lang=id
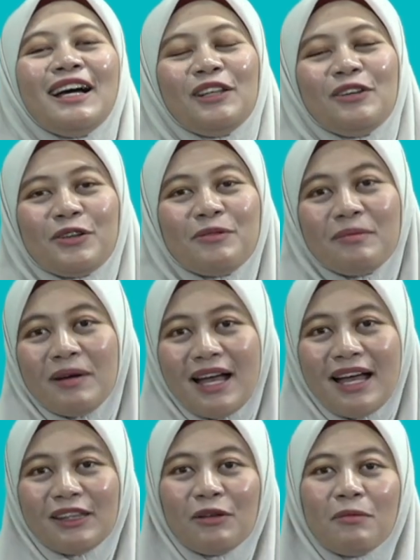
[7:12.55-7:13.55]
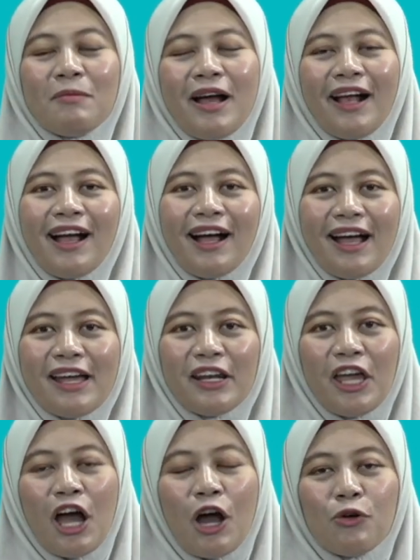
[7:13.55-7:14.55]
keluar rumah atau membanggakan,
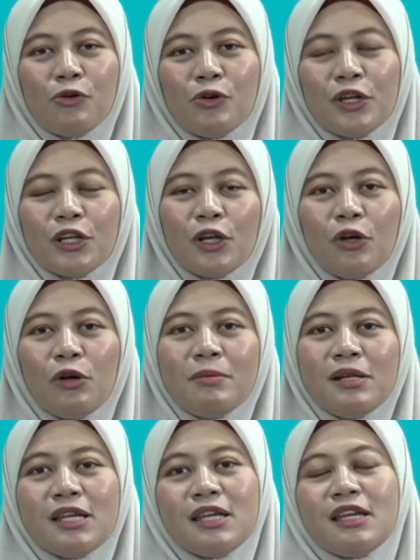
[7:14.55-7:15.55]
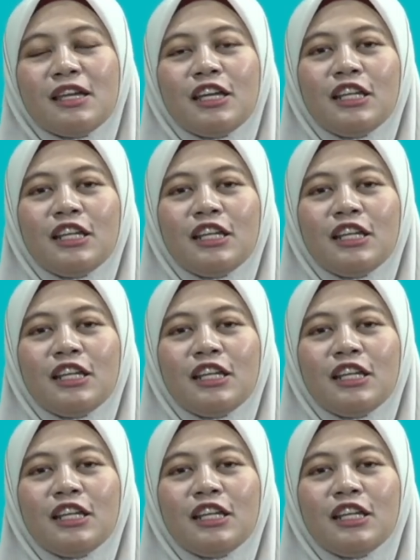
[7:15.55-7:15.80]
eh aku ini loh beli